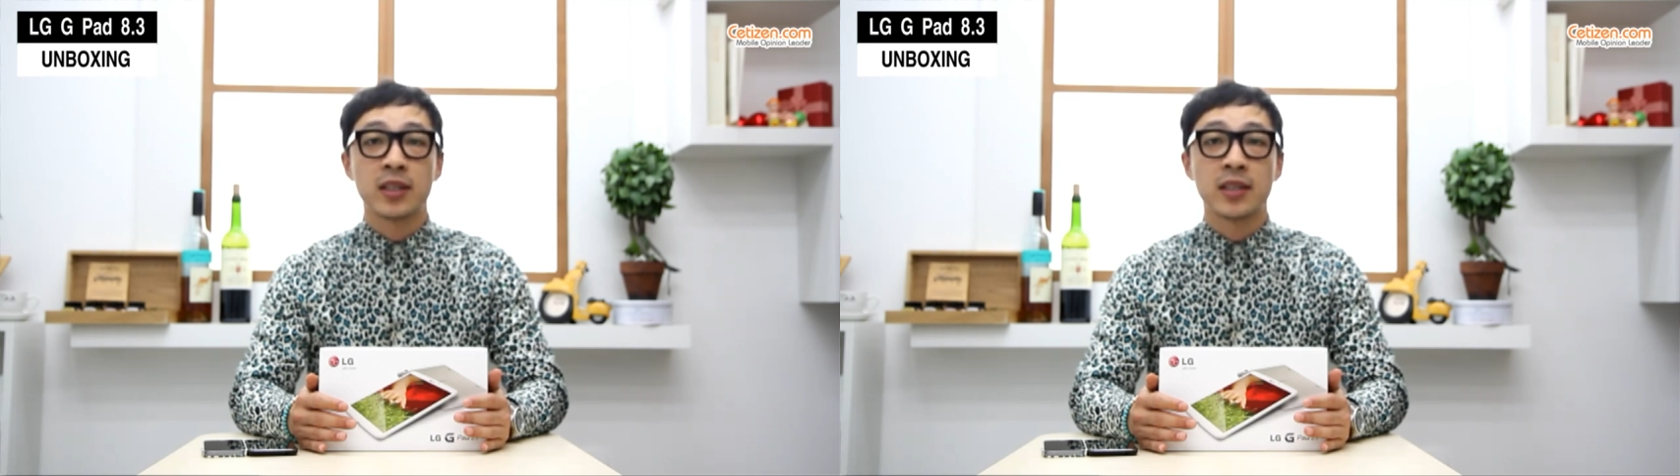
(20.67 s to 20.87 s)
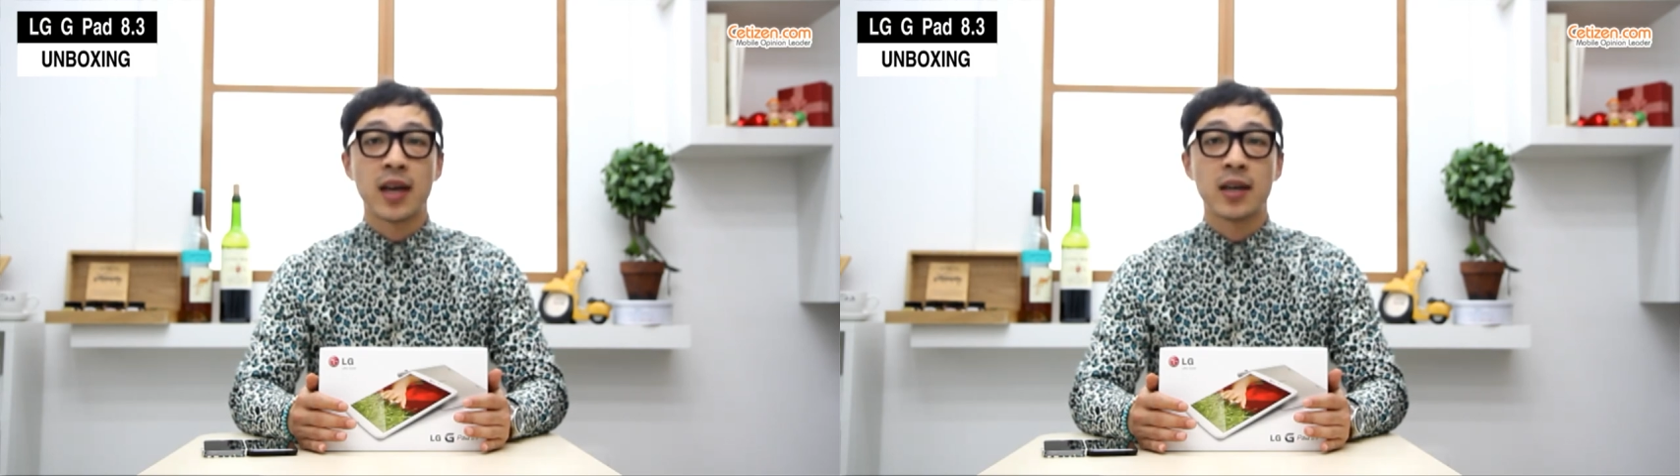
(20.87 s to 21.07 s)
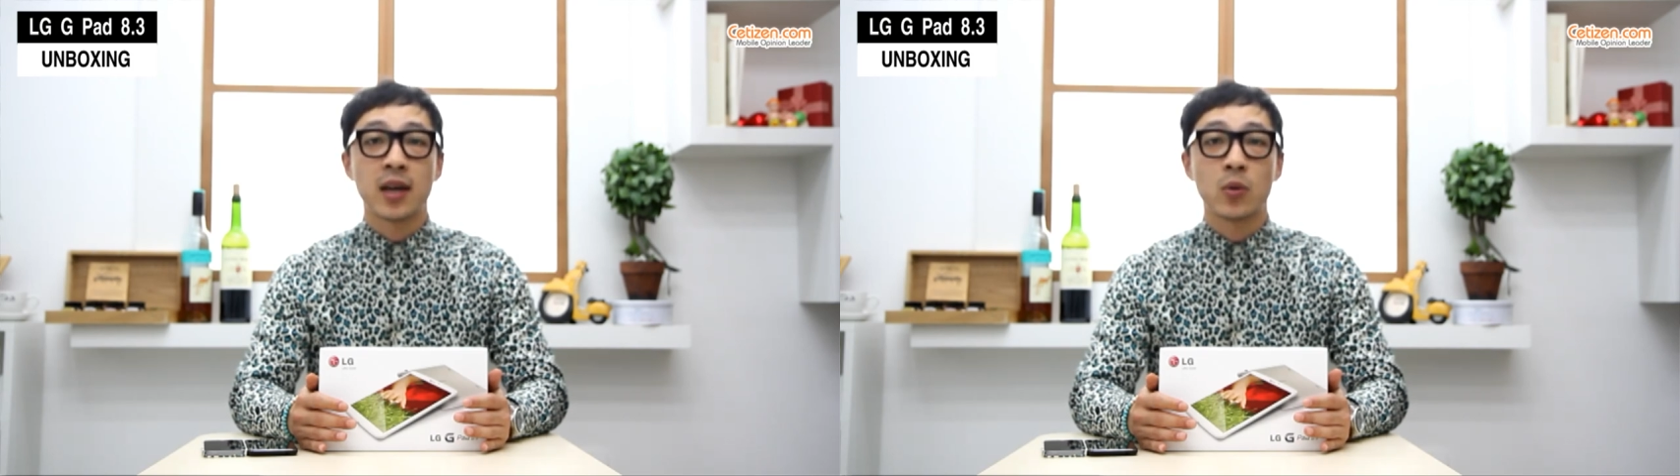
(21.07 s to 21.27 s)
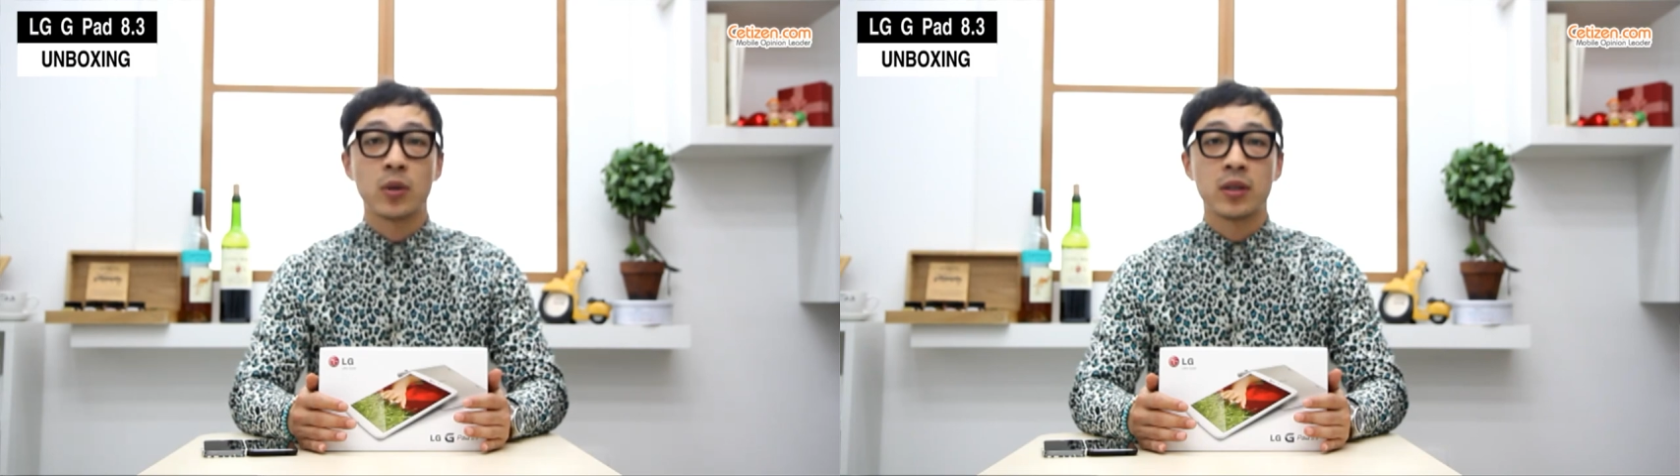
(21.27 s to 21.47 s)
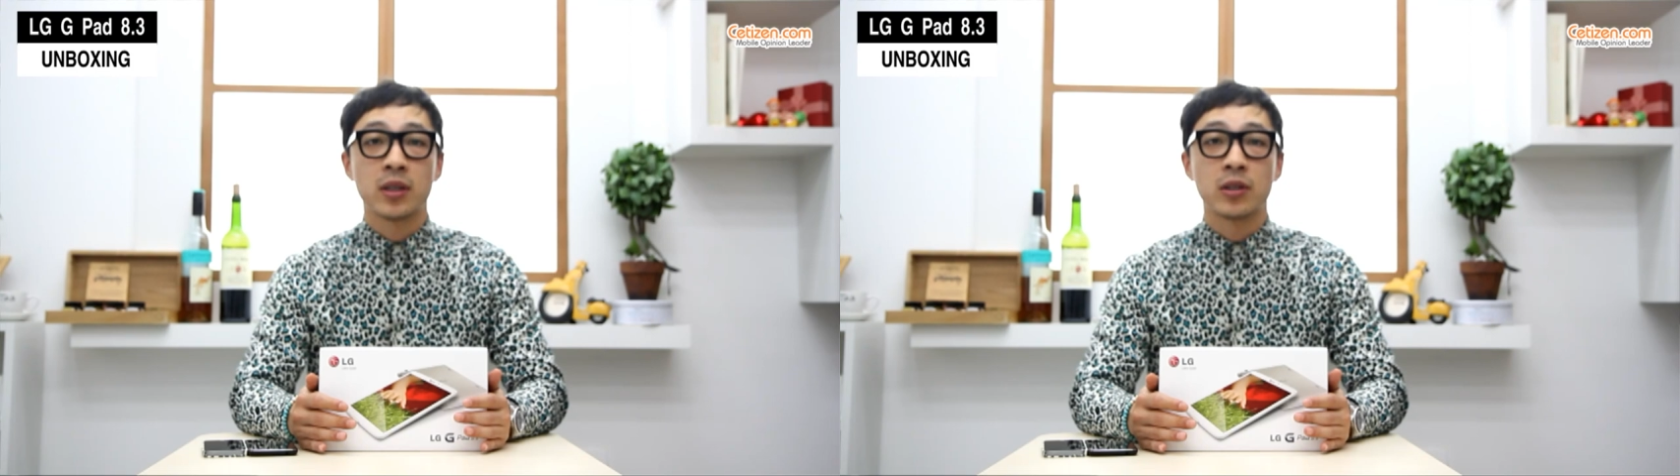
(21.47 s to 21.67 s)
디자인을
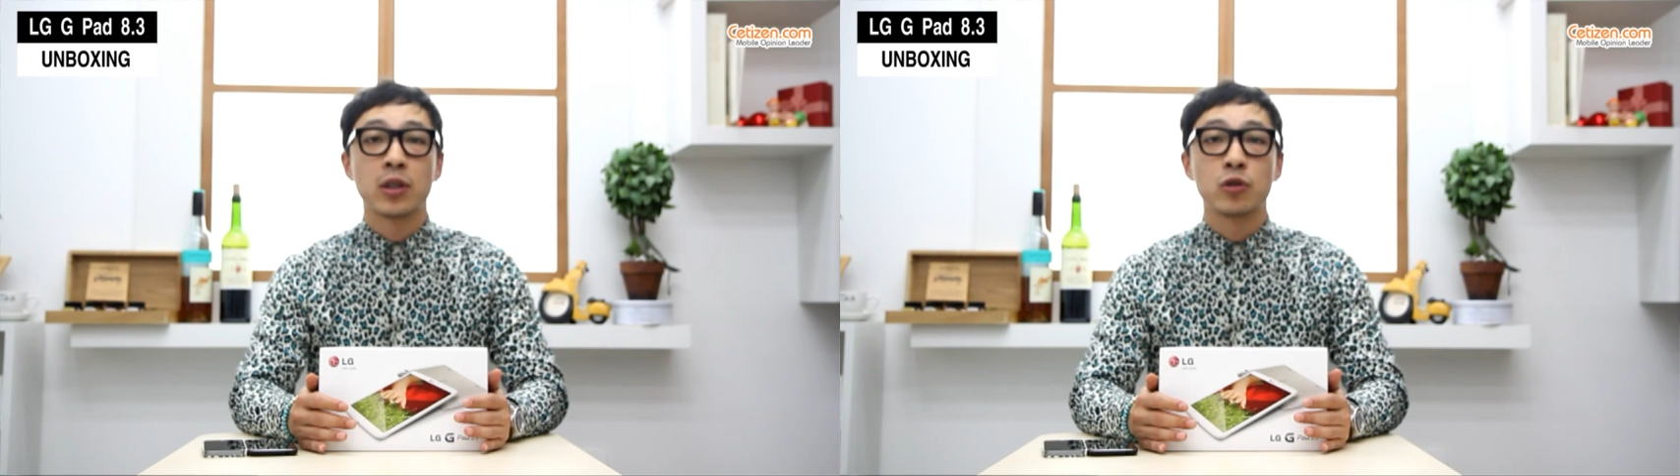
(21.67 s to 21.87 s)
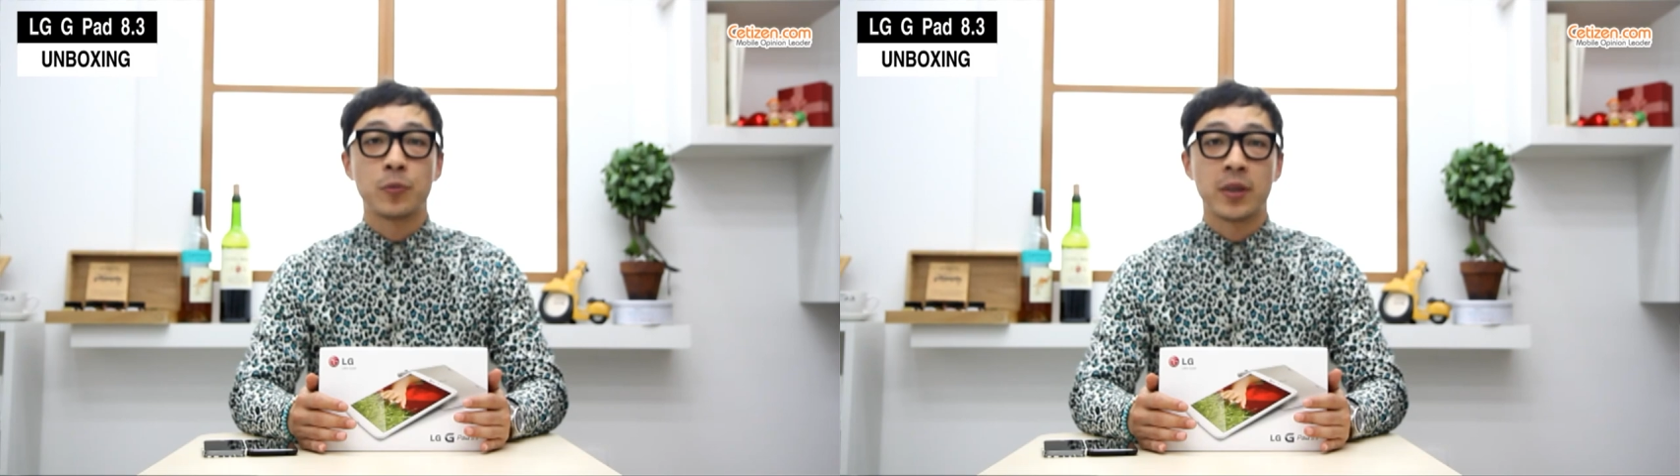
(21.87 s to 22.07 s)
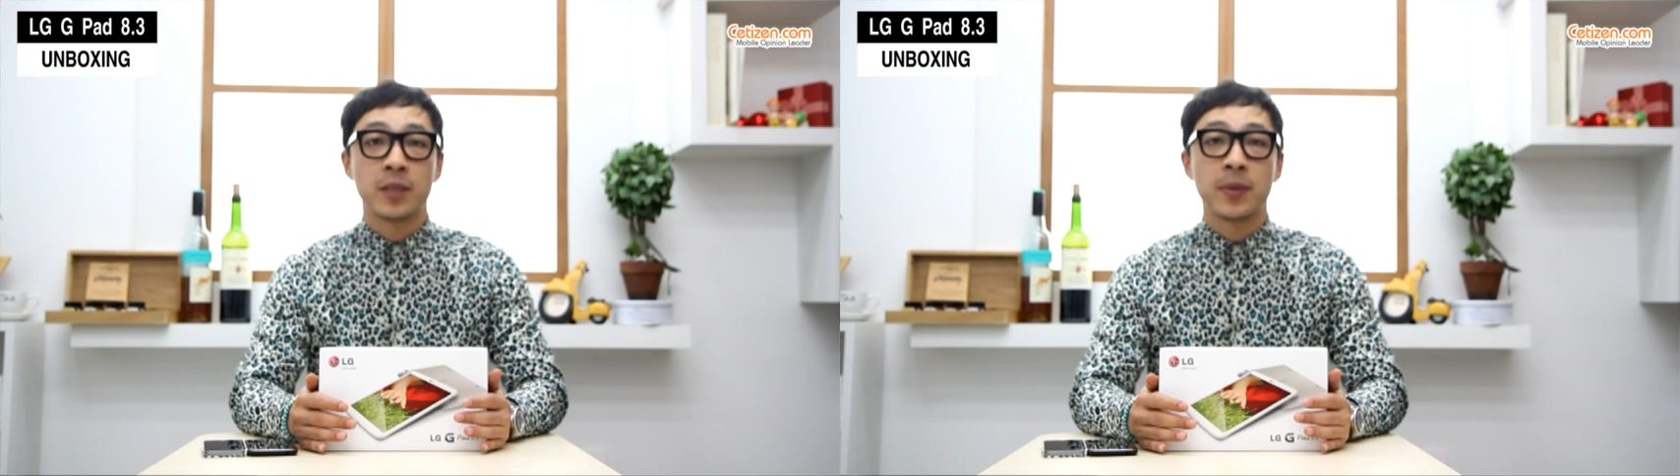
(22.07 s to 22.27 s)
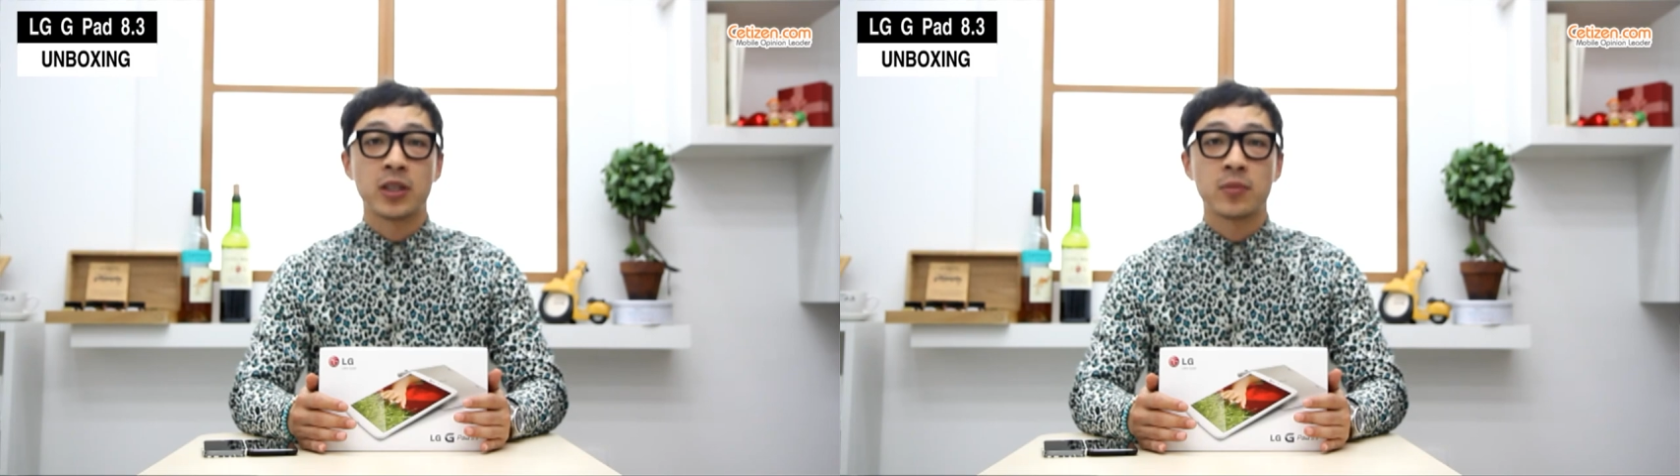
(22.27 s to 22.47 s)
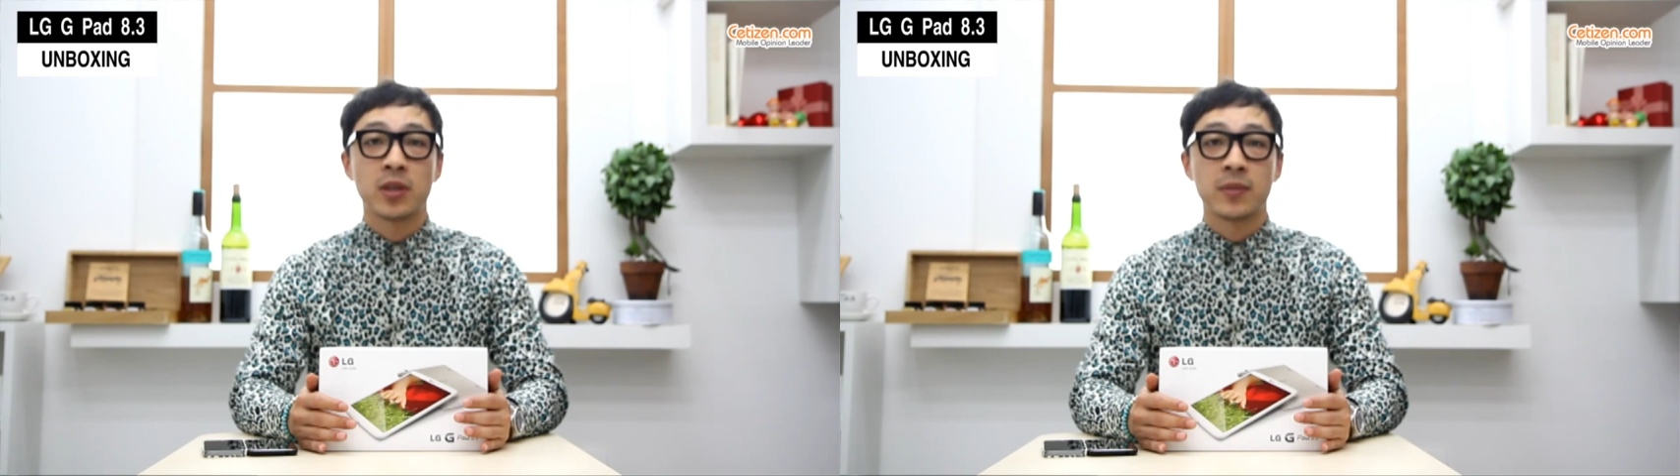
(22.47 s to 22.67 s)
하고 있는 G패드
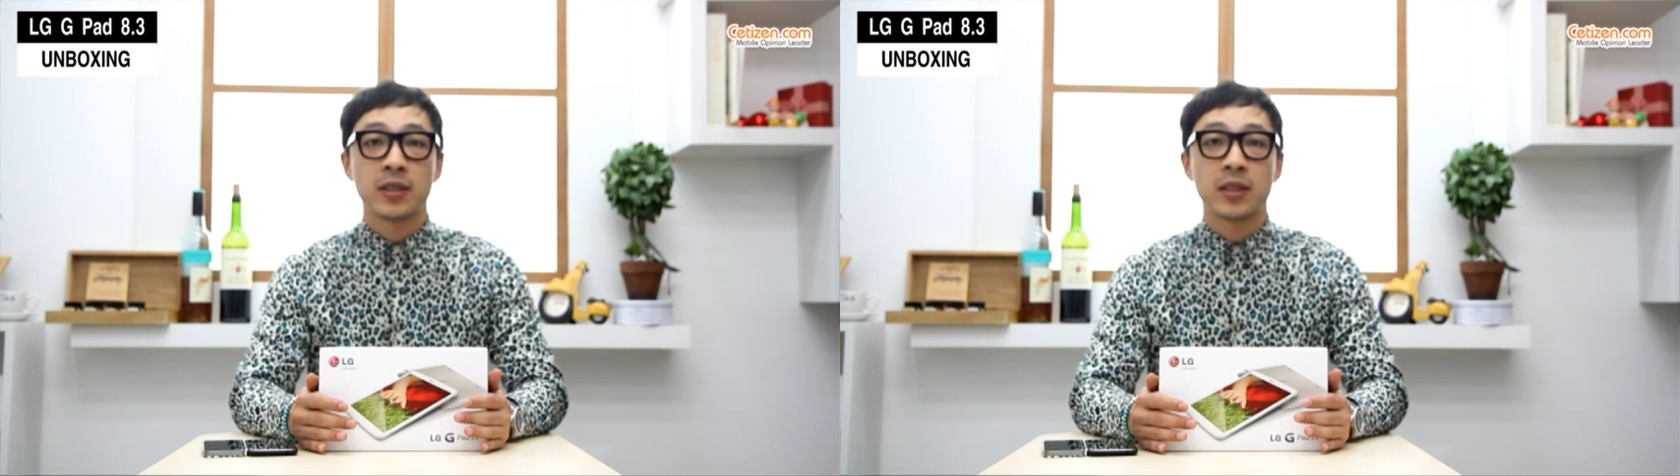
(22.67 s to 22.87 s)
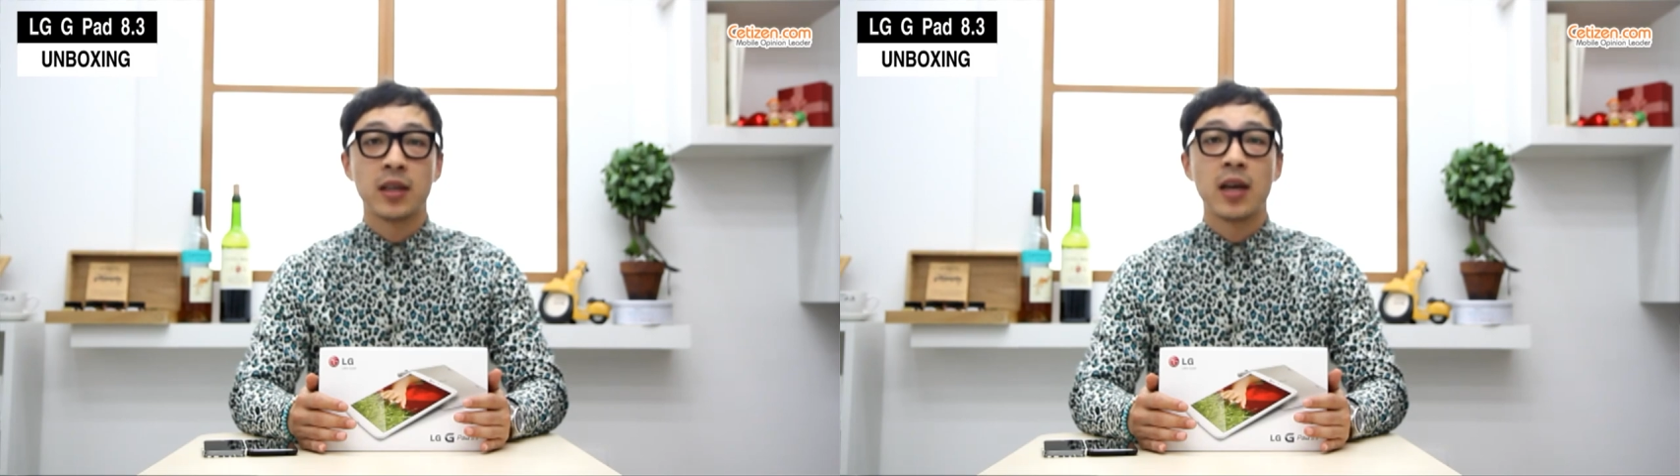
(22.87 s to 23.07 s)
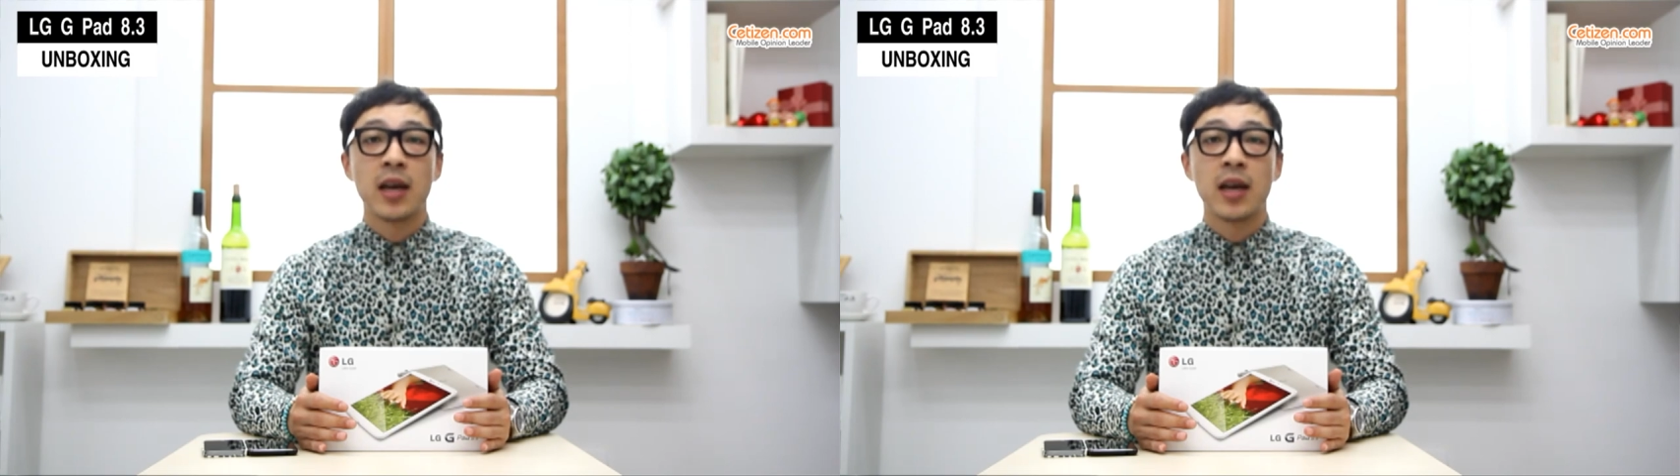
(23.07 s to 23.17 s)
8.3은